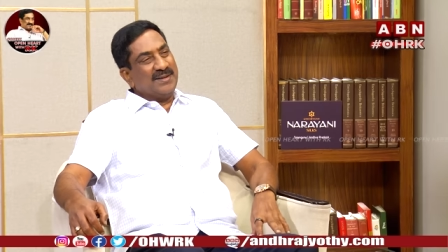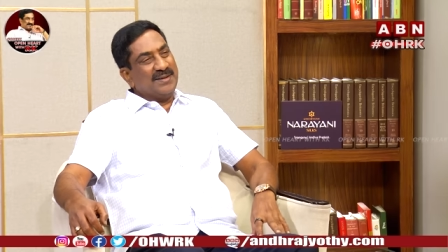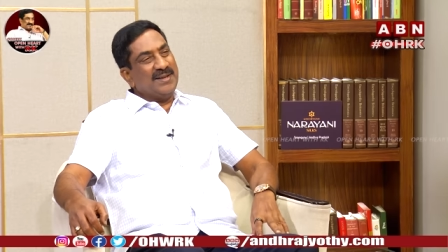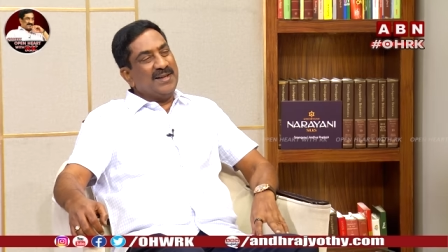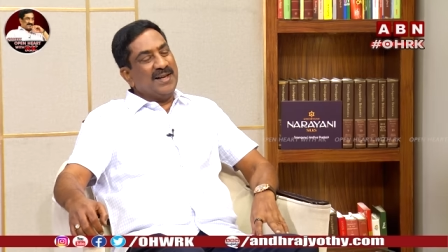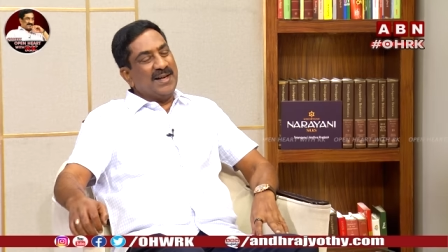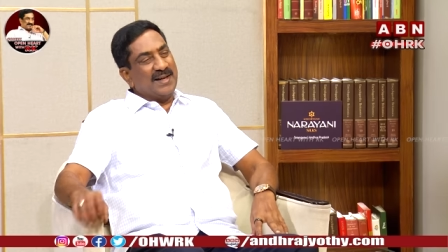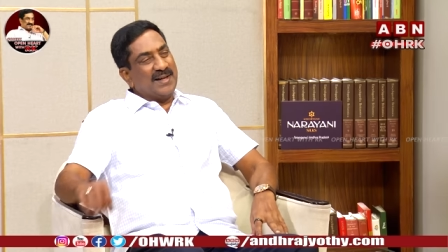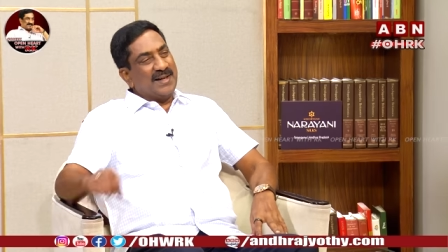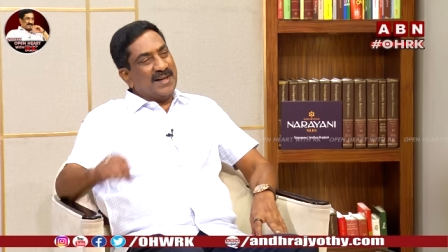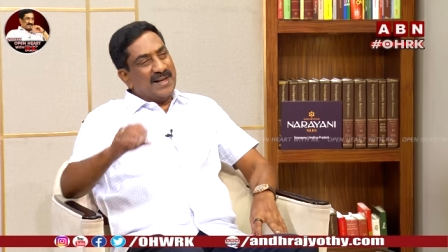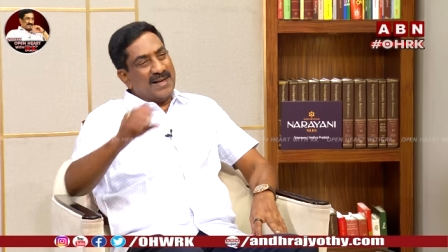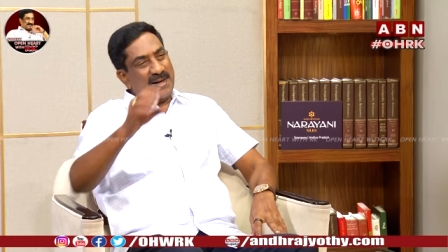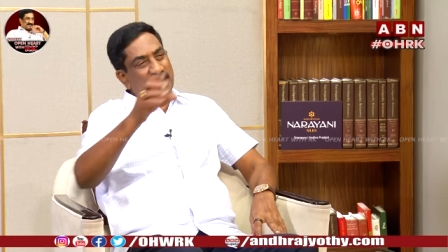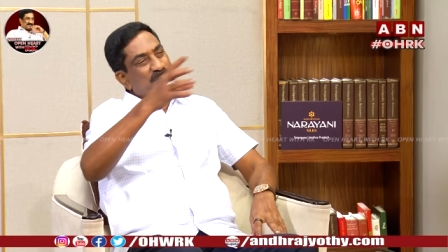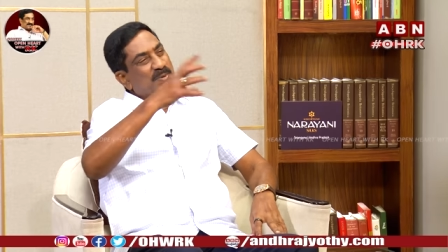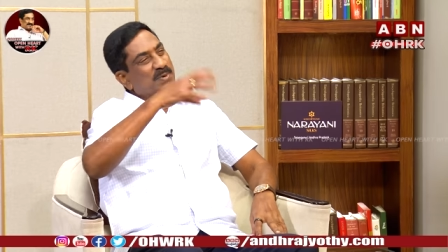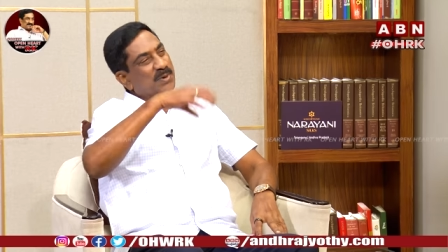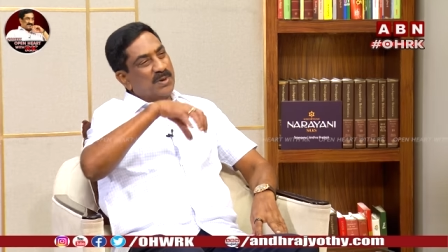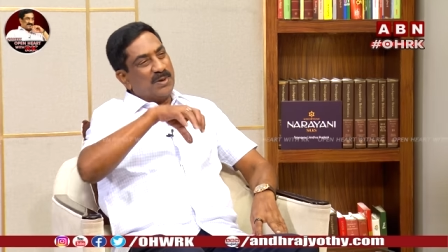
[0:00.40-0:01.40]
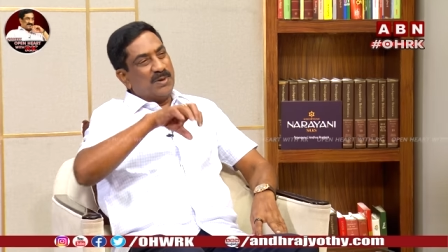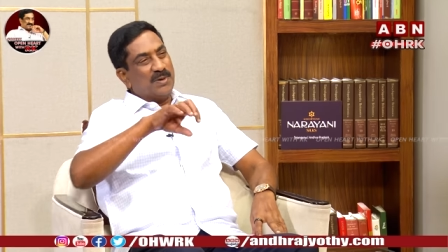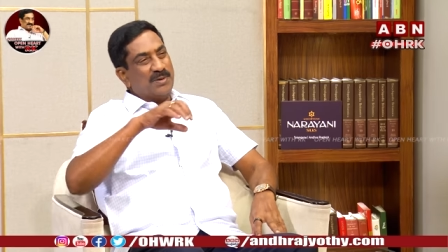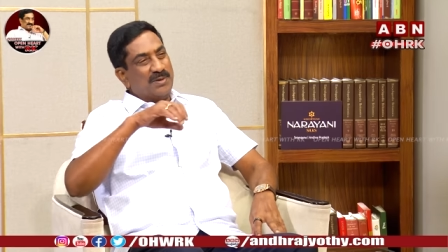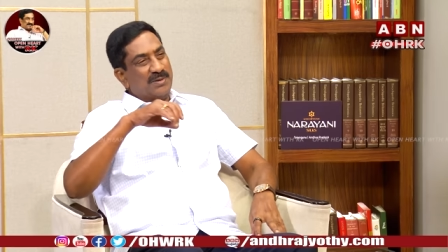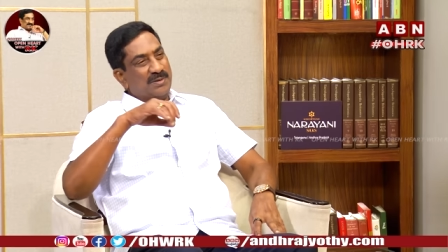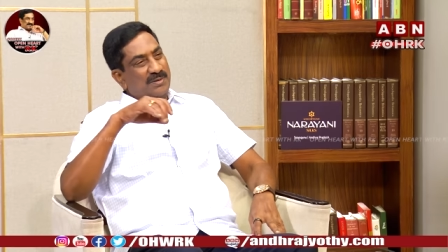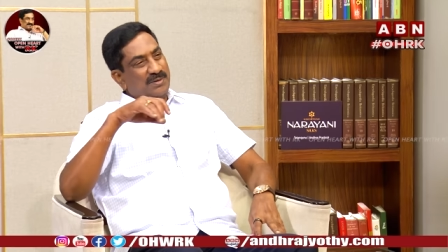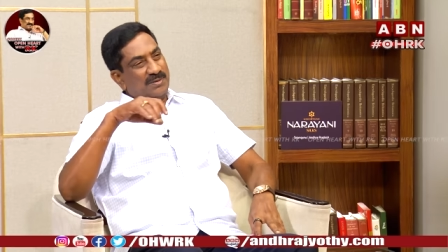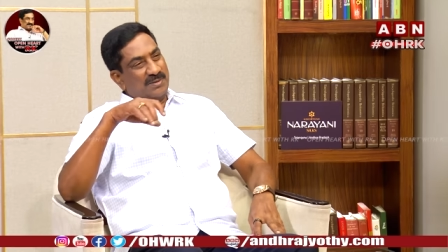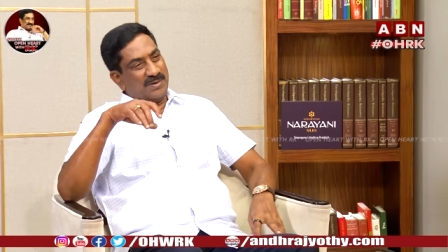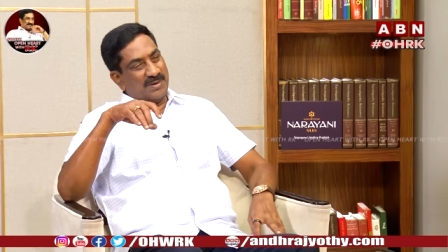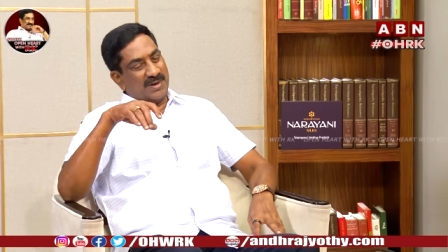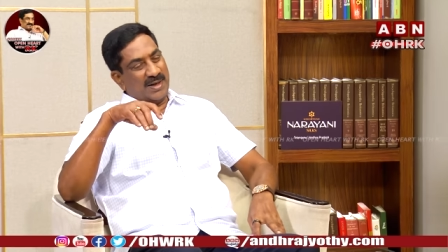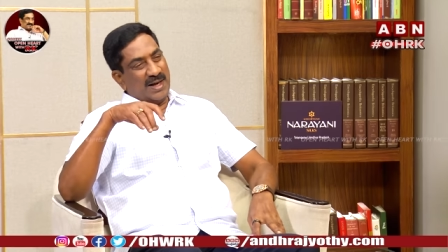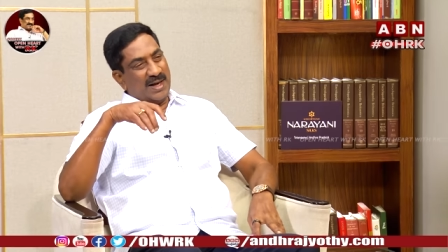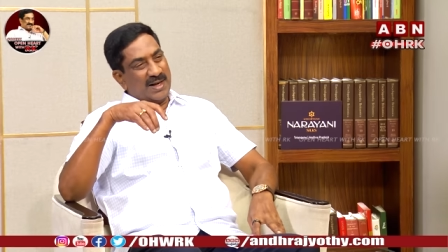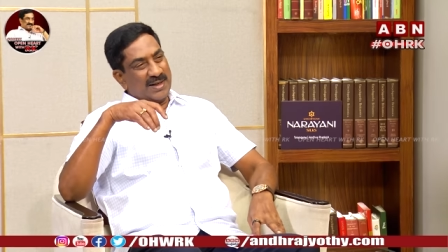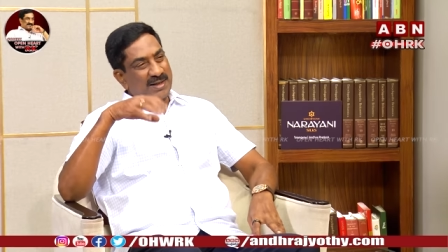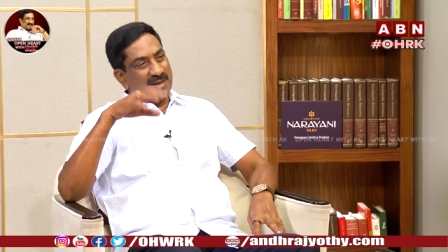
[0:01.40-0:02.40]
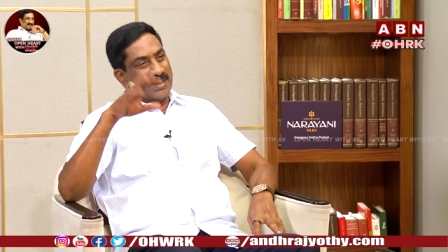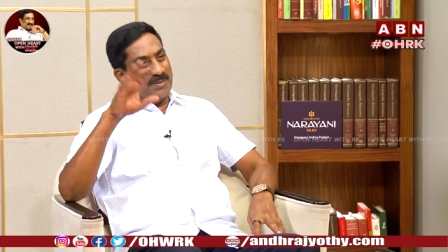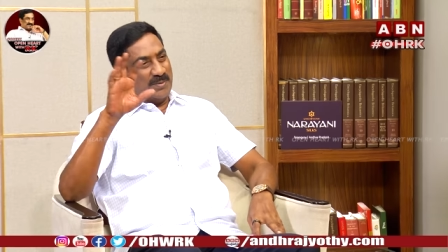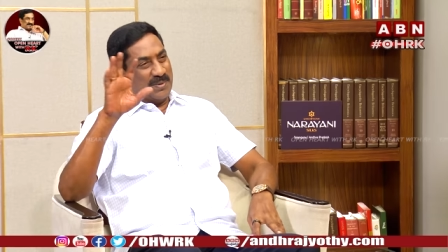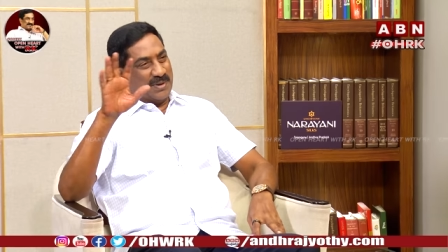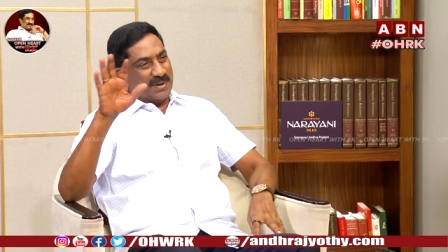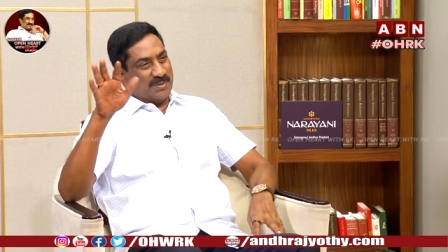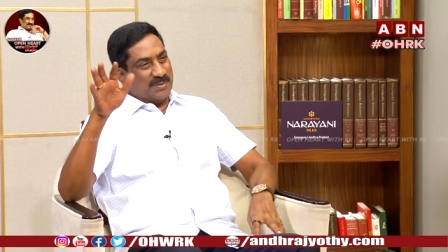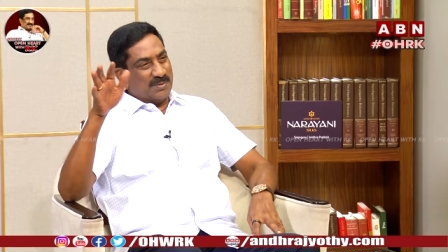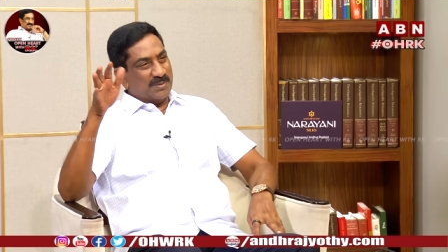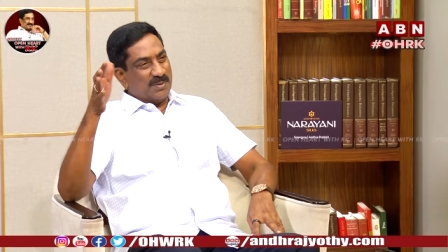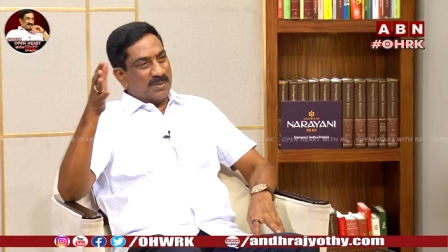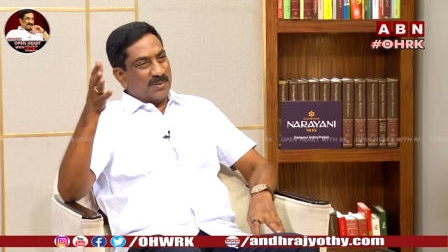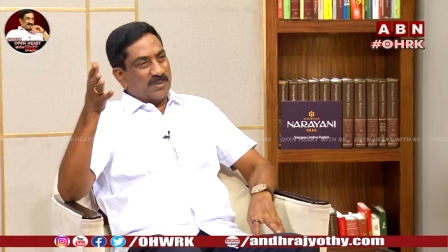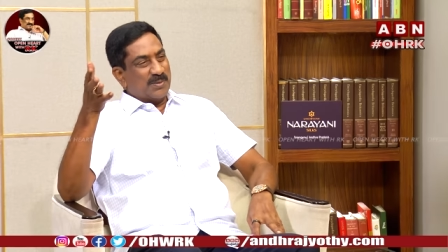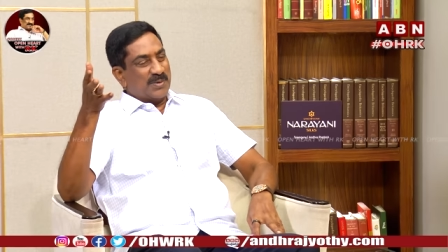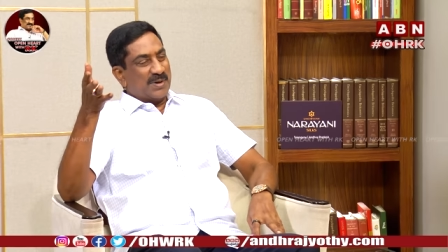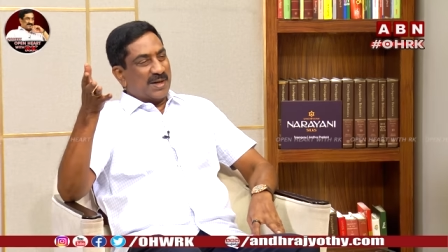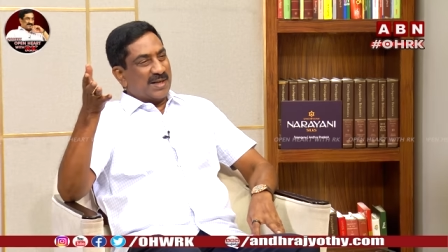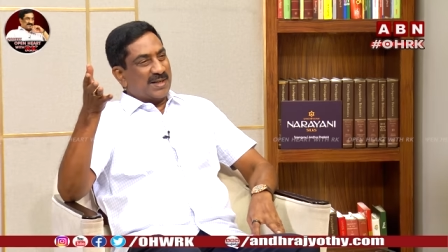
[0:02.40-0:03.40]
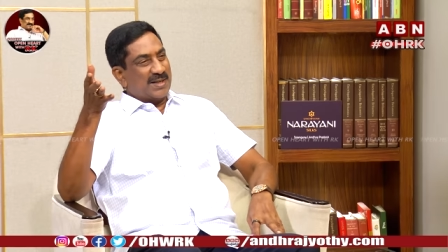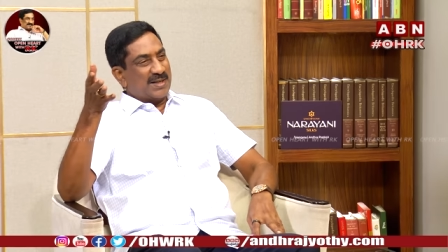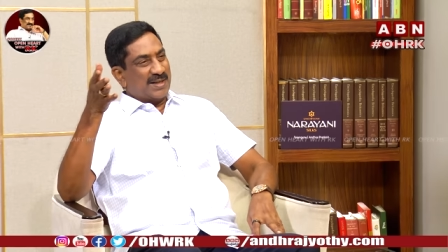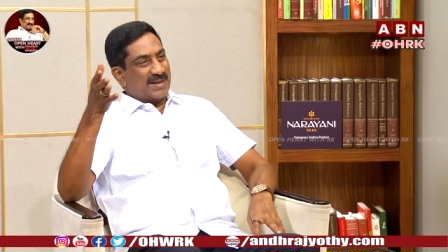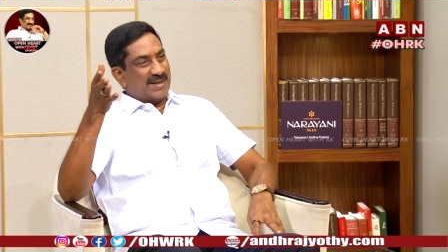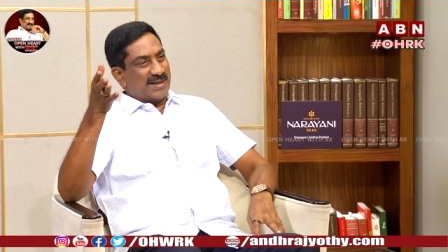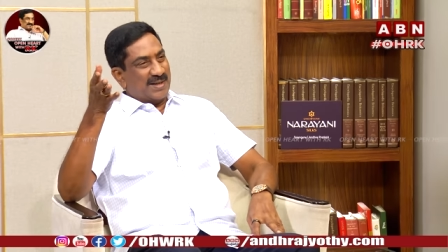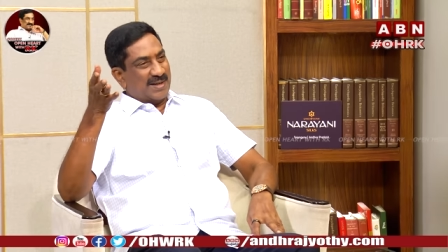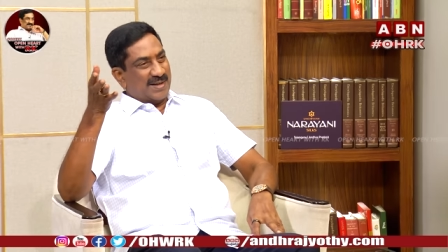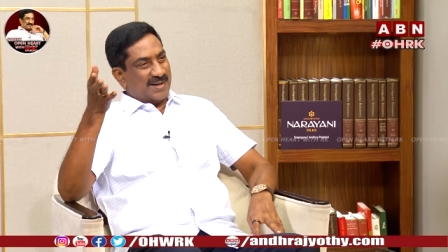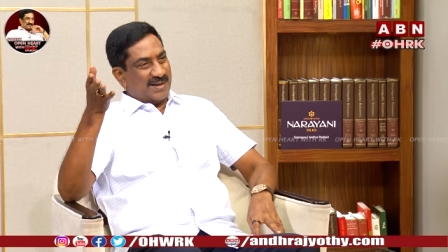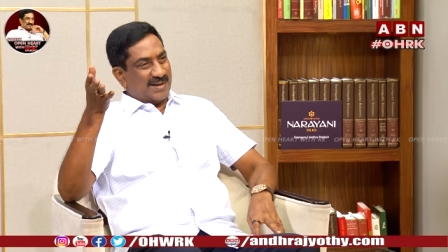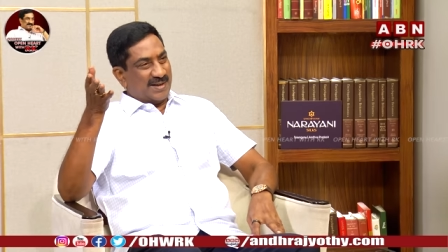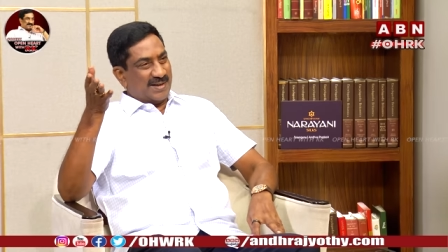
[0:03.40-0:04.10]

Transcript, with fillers: ఈ ఎంటైర్ ఎపిసోడ్లో అసలు మీకు గురువు రాజకీయంగా